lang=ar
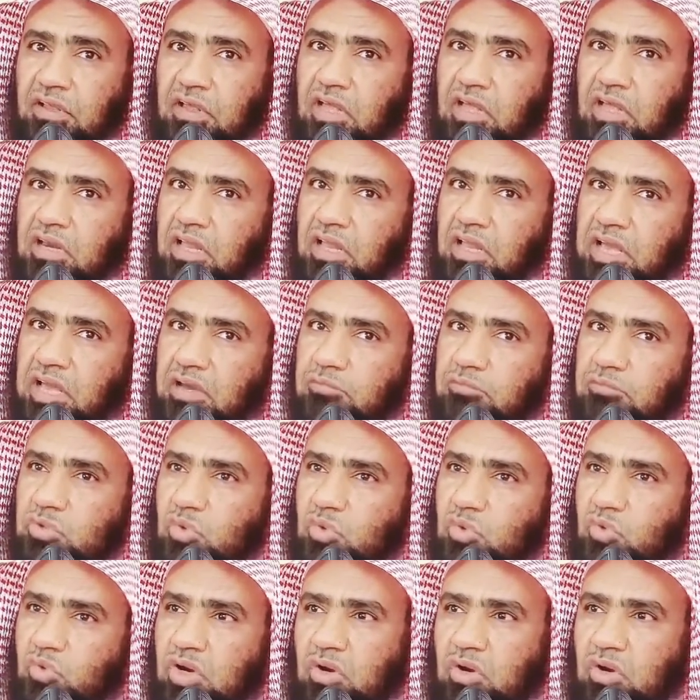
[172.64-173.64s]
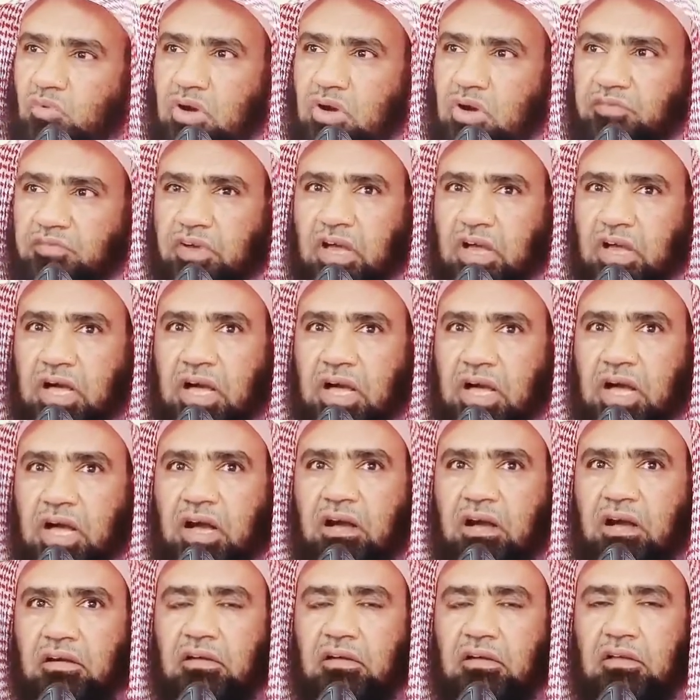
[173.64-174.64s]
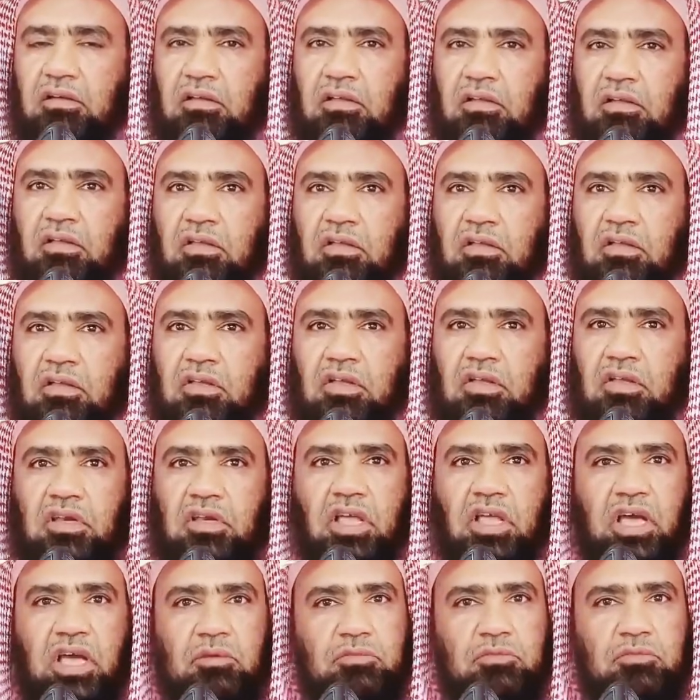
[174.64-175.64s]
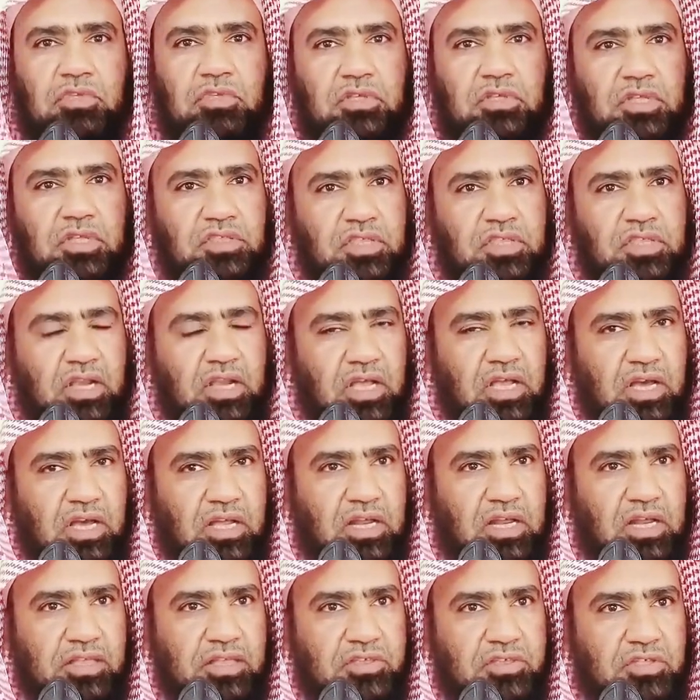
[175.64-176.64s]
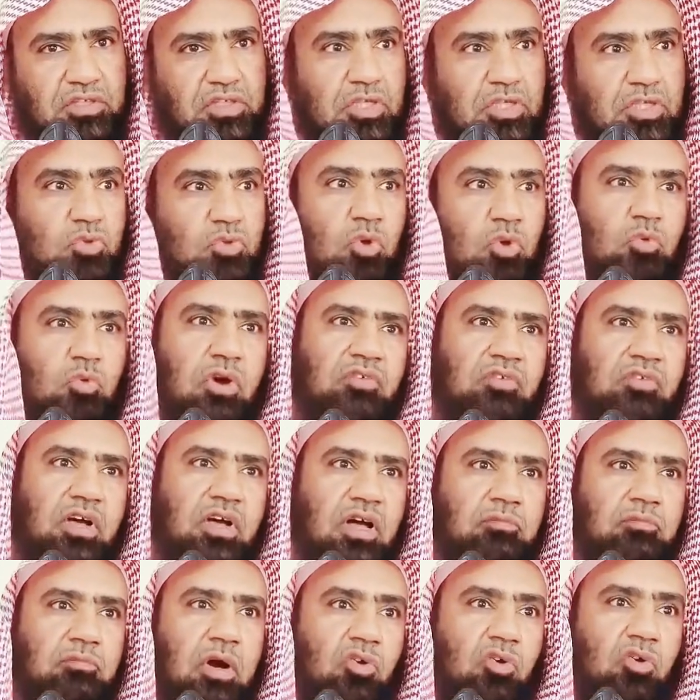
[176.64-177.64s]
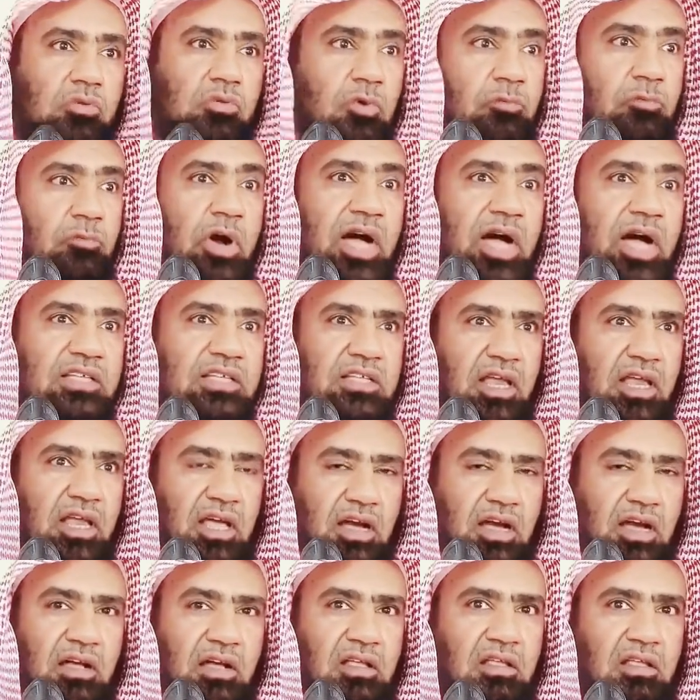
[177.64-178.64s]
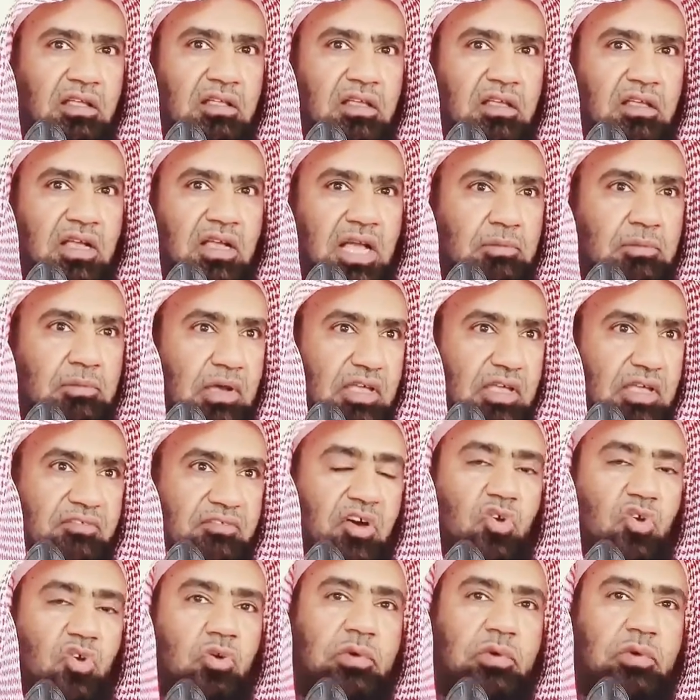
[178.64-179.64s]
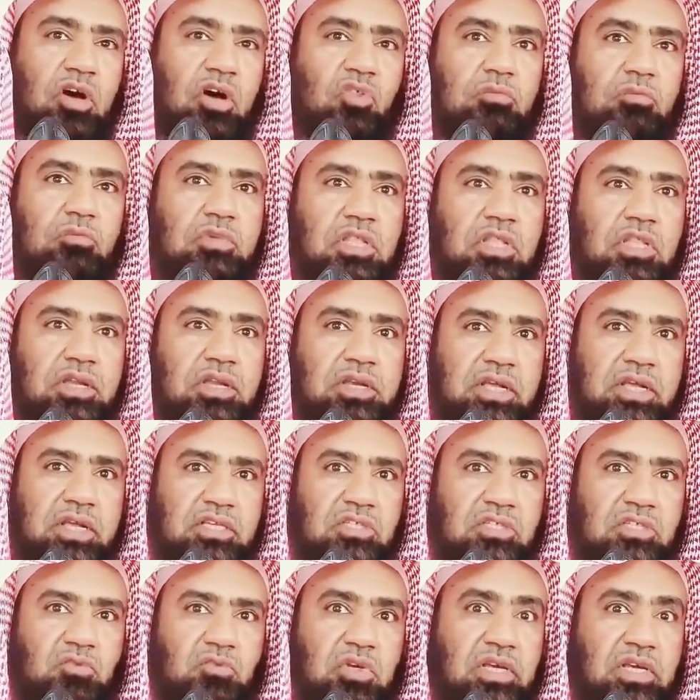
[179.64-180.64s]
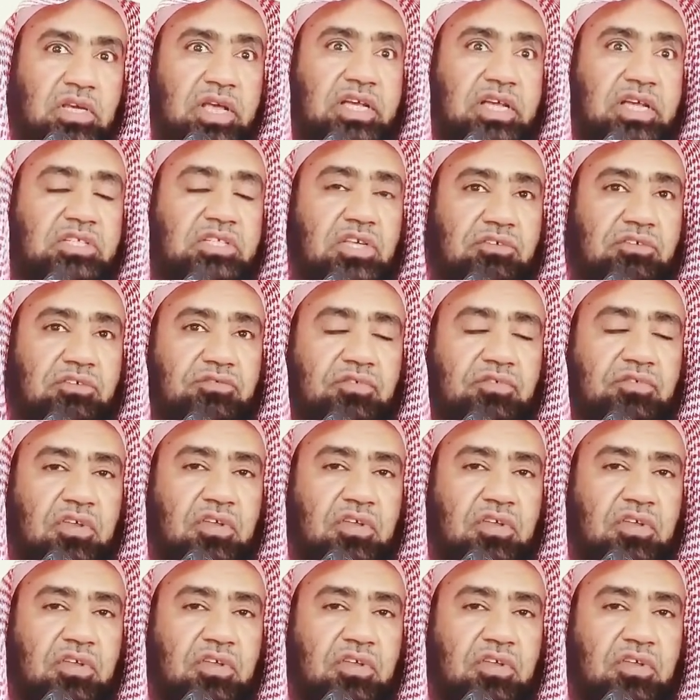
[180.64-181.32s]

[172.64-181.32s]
الحمد والوفاء الحمد الثناء على هذا الشخص والوفاء ما هو المماطلة كما يفعله بعض من الناس وللأسف